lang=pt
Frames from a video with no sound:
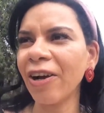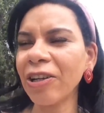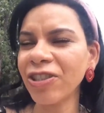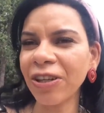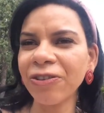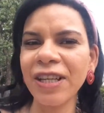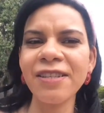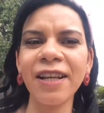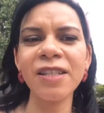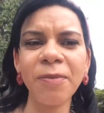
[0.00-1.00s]
onde
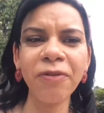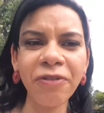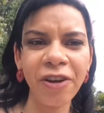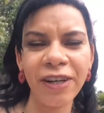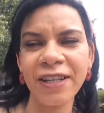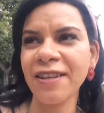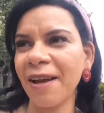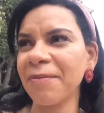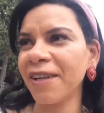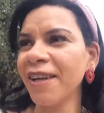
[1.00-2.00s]
acontece a Expo Flora, sabe?